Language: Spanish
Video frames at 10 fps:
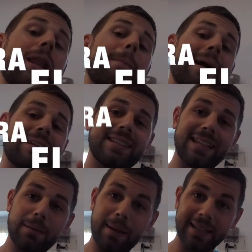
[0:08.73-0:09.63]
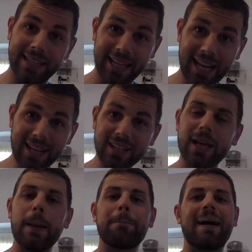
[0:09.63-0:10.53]
la parte del material
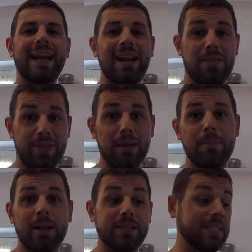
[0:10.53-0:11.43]
para el Zellman.